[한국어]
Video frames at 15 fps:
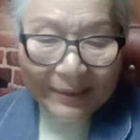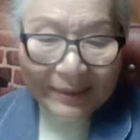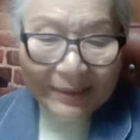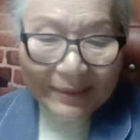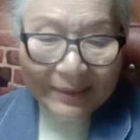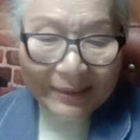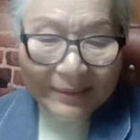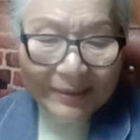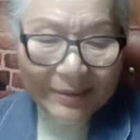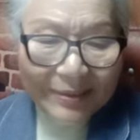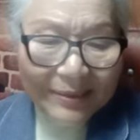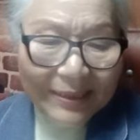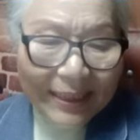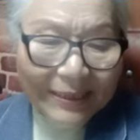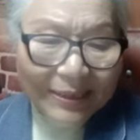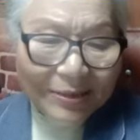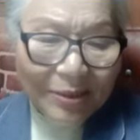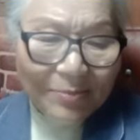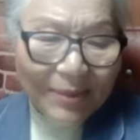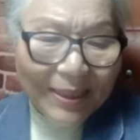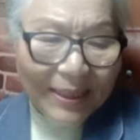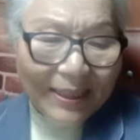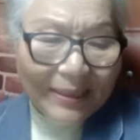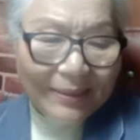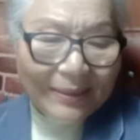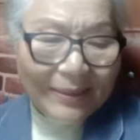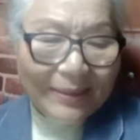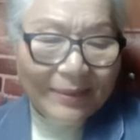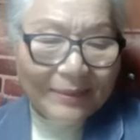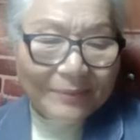에, 어, 그들은 자신이 얼마나
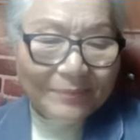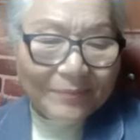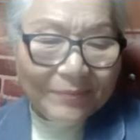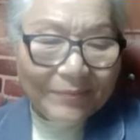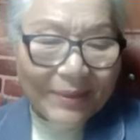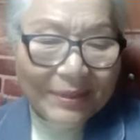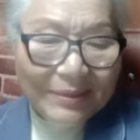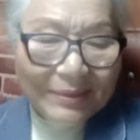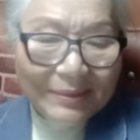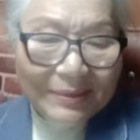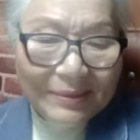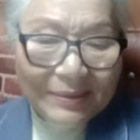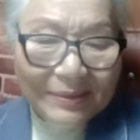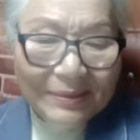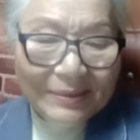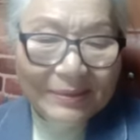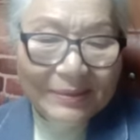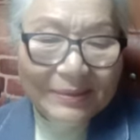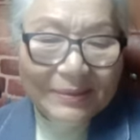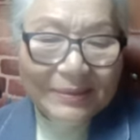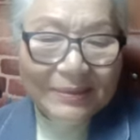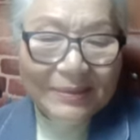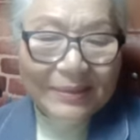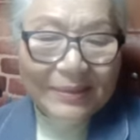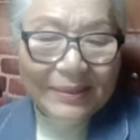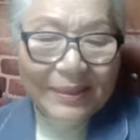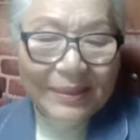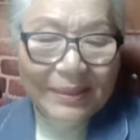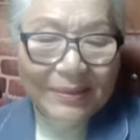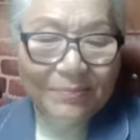어, 그 어,
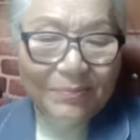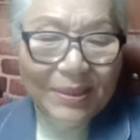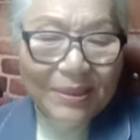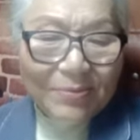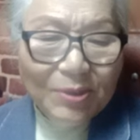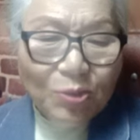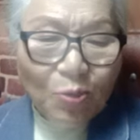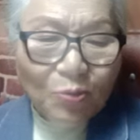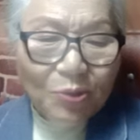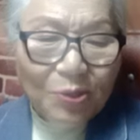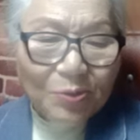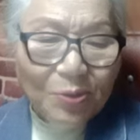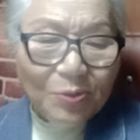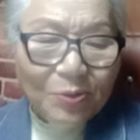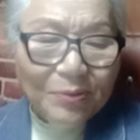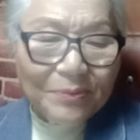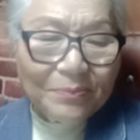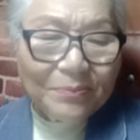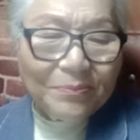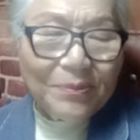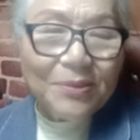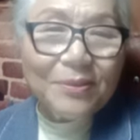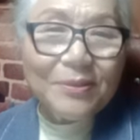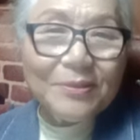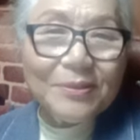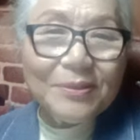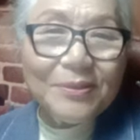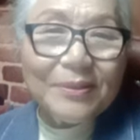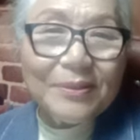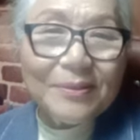믿음이 좋은 성도는 뭐그
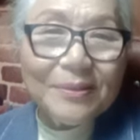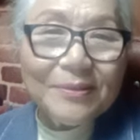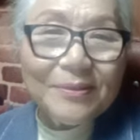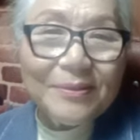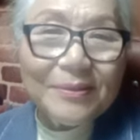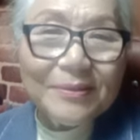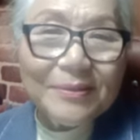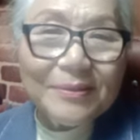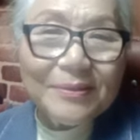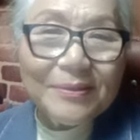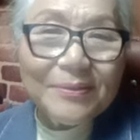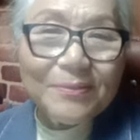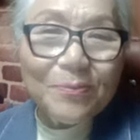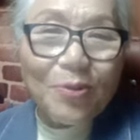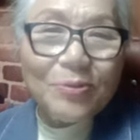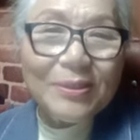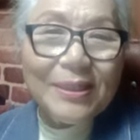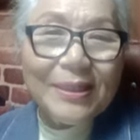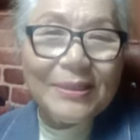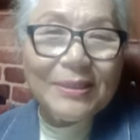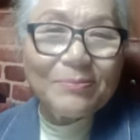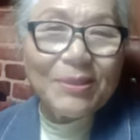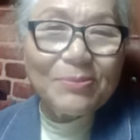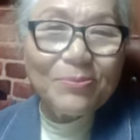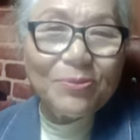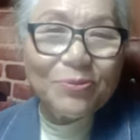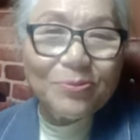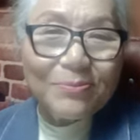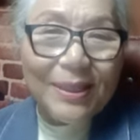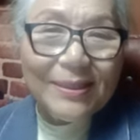어, 그 목사님이
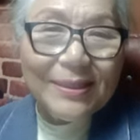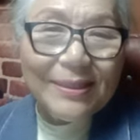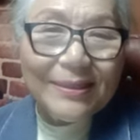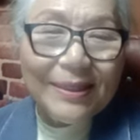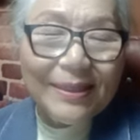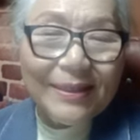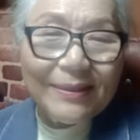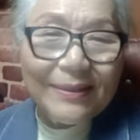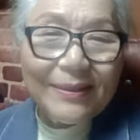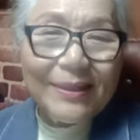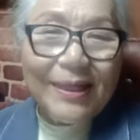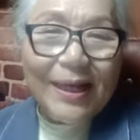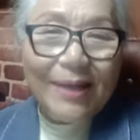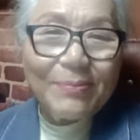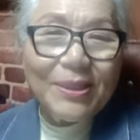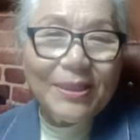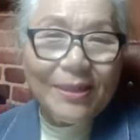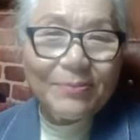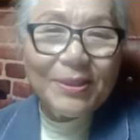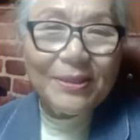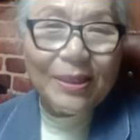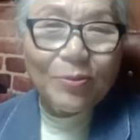무슨 말을 했대 아멘 아멘